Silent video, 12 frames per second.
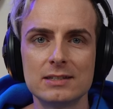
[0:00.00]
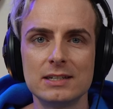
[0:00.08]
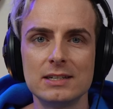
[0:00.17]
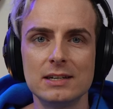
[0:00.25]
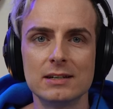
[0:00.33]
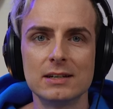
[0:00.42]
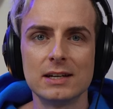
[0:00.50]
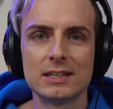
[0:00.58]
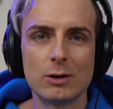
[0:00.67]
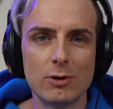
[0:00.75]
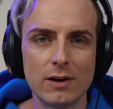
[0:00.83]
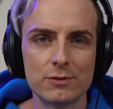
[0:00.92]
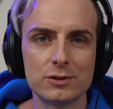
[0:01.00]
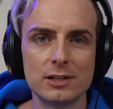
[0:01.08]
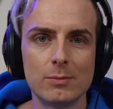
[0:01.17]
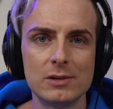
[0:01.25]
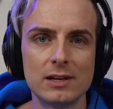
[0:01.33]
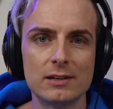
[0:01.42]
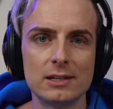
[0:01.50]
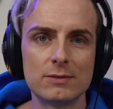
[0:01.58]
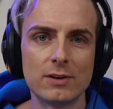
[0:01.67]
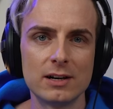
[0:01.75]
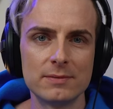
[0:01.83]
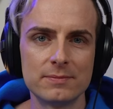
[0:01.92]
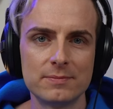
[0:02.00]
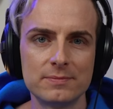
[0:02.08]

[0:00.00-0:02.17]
sich hier dauerhaft zu etablieren, nicht wahr?